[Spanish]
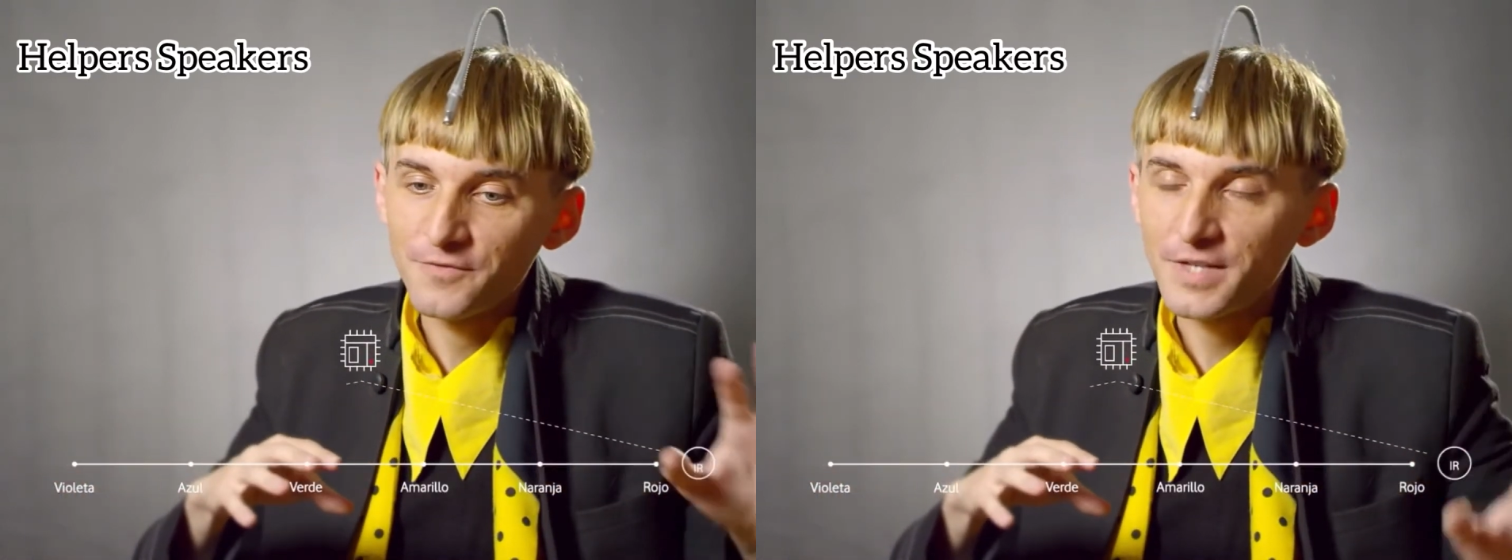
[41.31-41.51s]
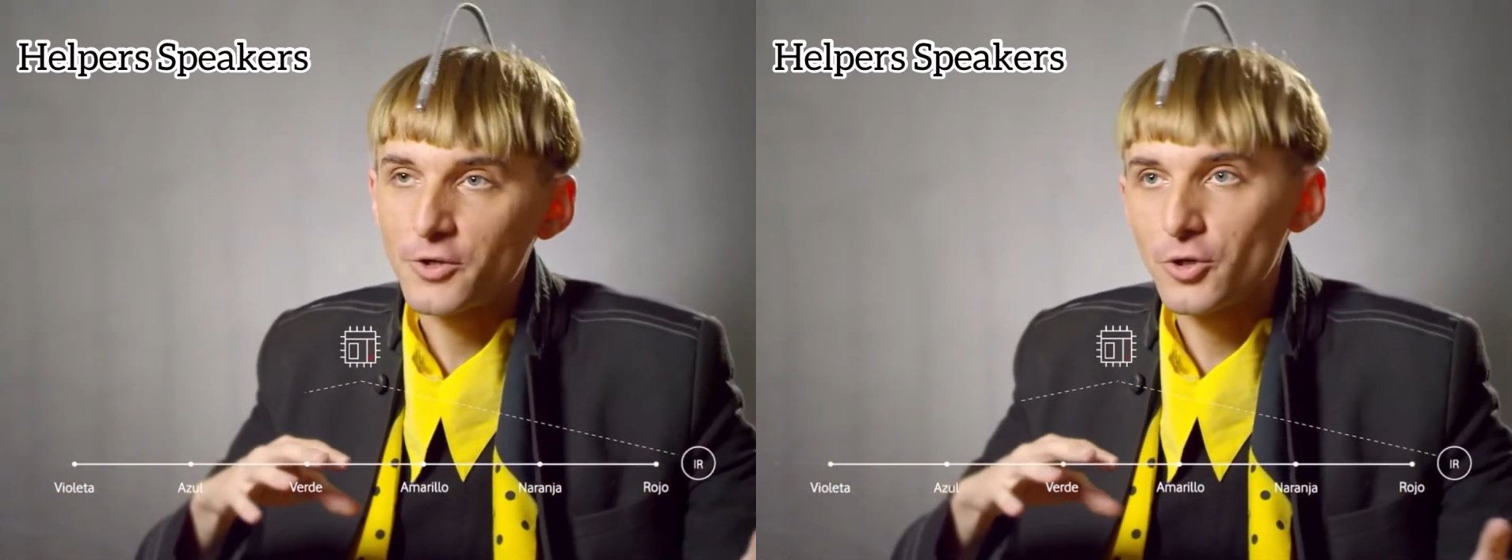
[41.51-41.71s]

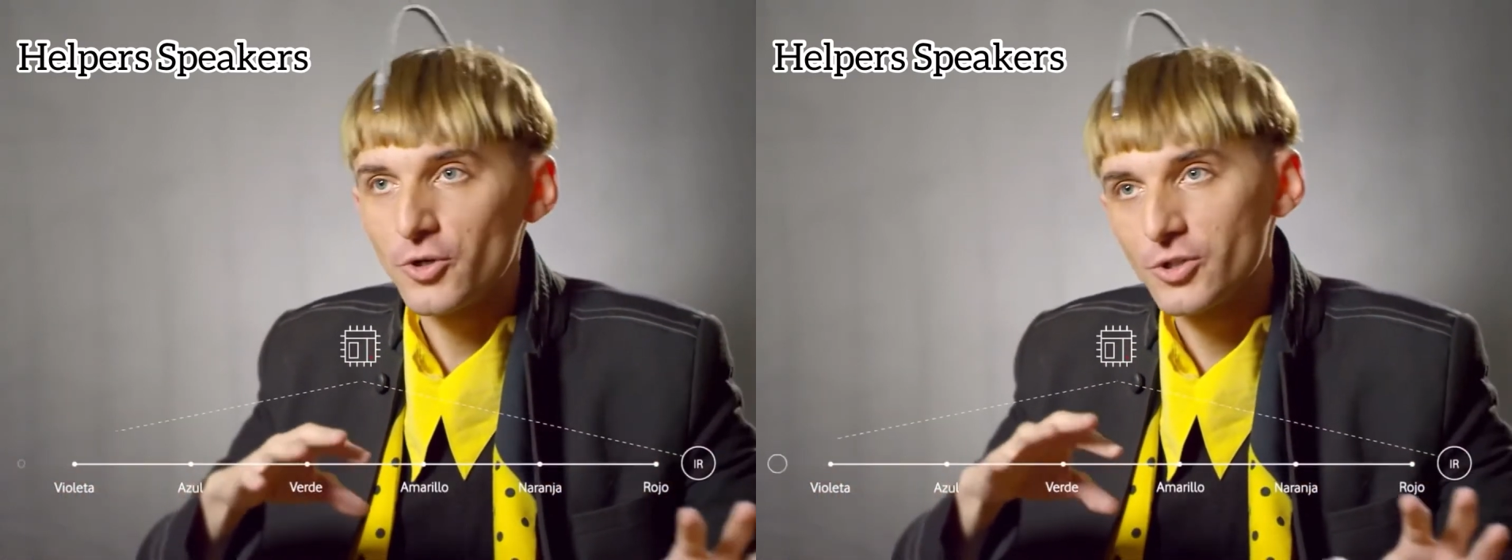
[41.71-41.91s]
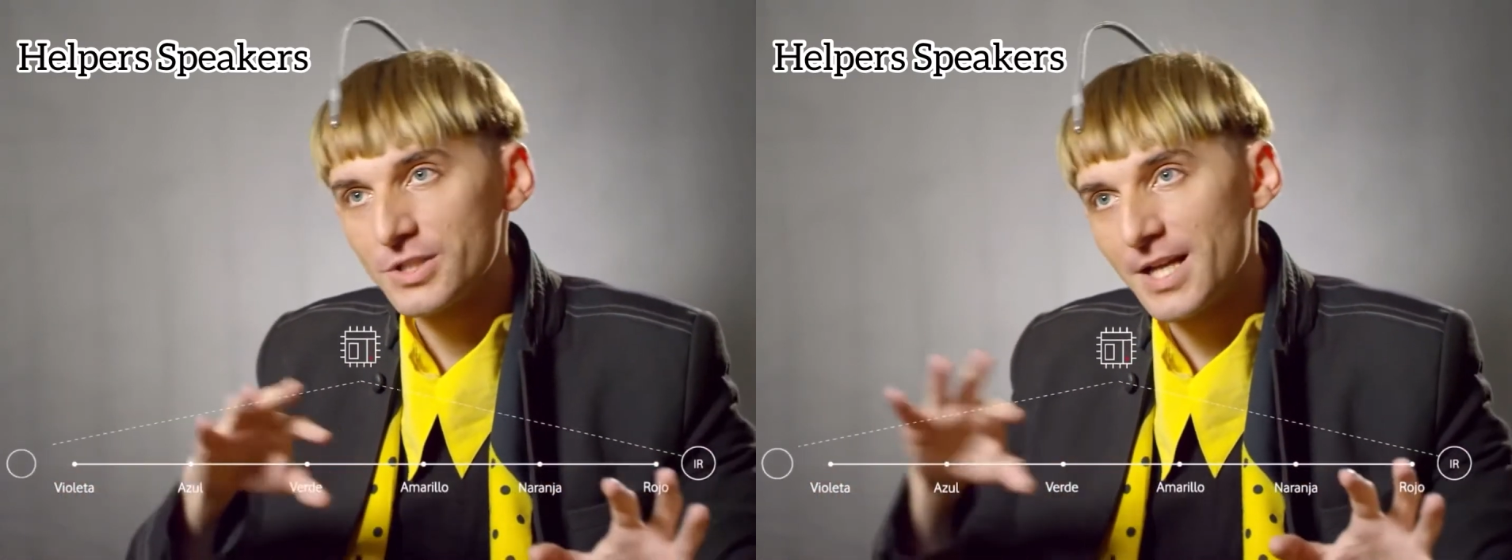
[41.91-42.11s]

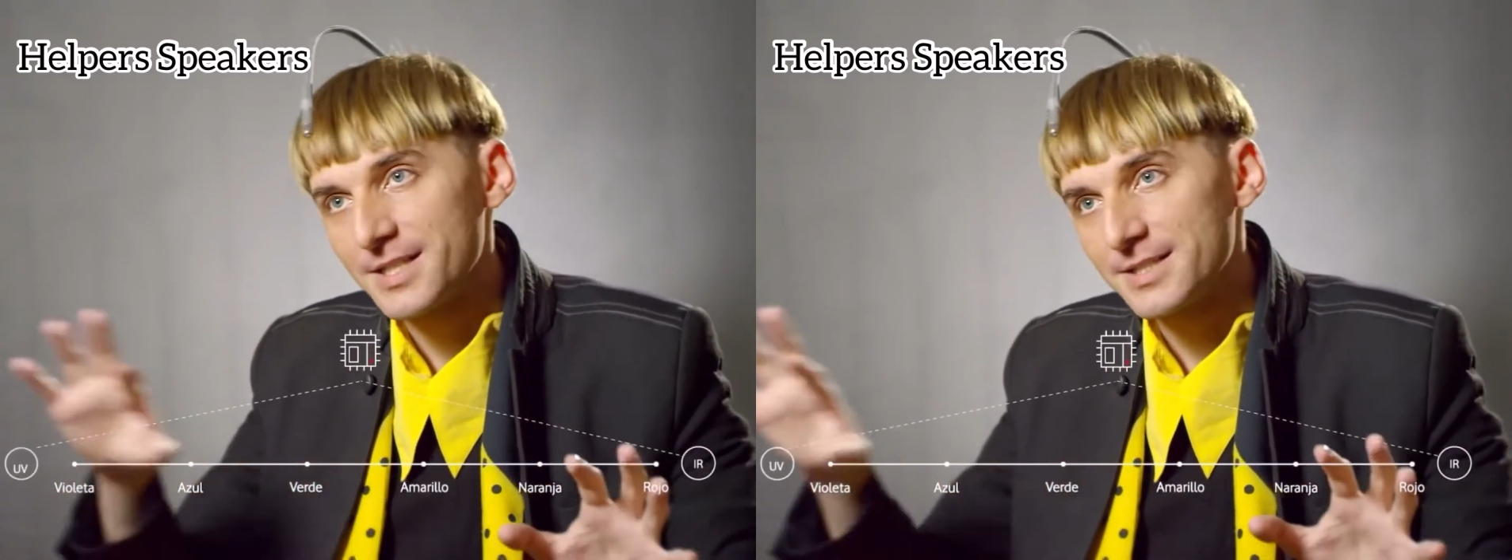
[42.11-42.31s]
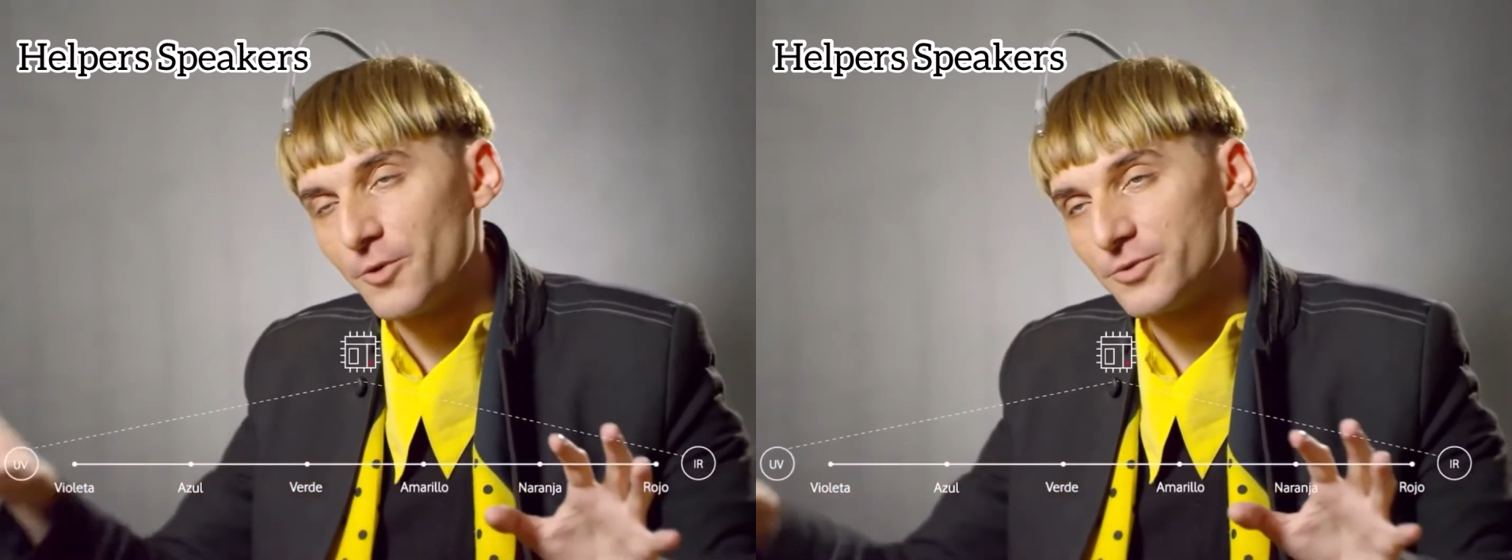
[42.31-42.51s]
infrarrojos
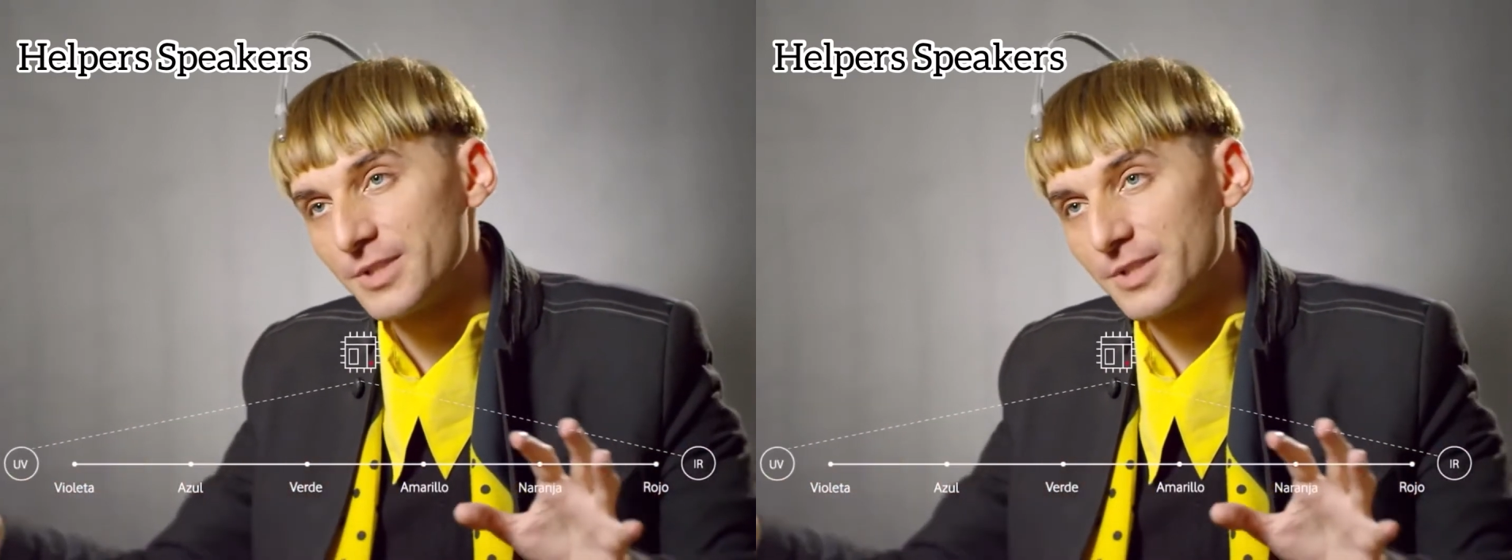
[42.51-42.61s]
hasta